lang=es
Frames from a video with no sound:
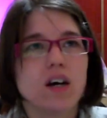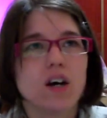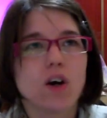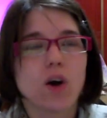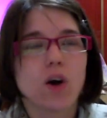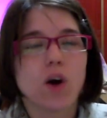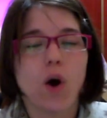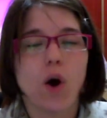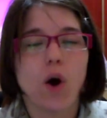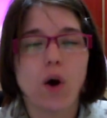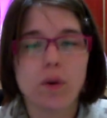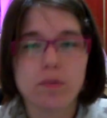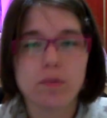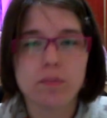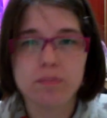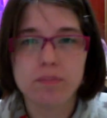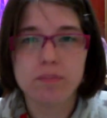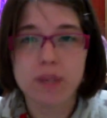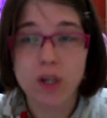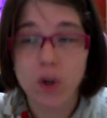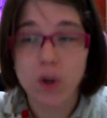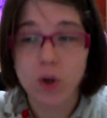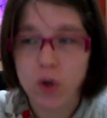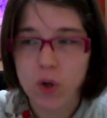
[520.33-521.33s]

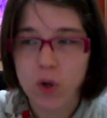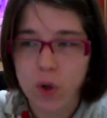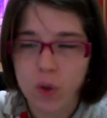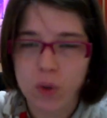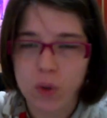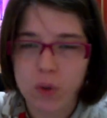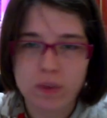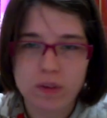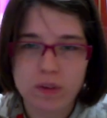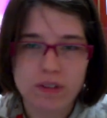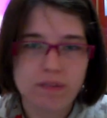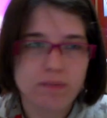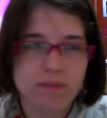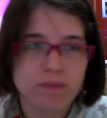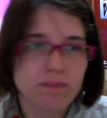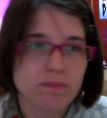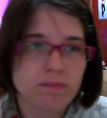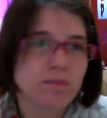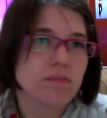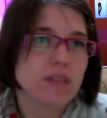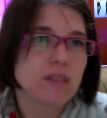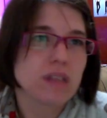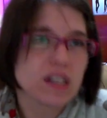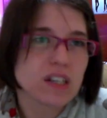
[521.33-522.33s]
conmigo y con
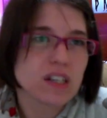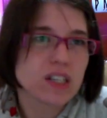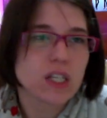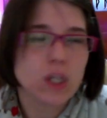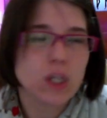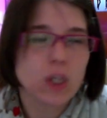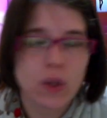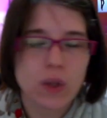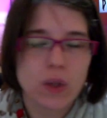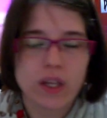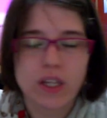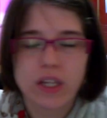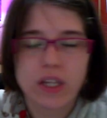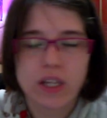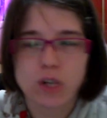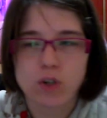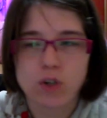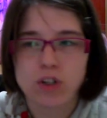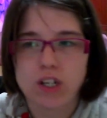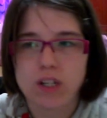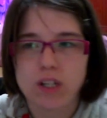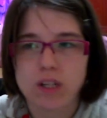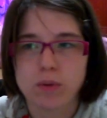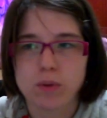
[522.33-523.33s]
el estilo de,
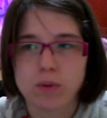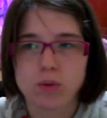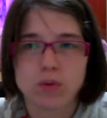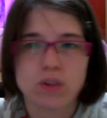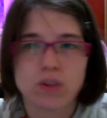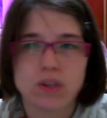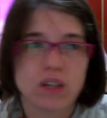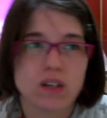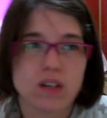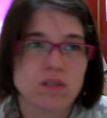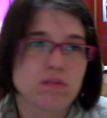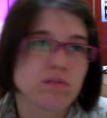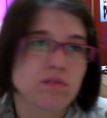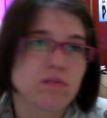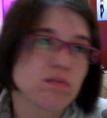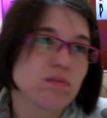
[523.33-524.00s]
cosas que me gustan.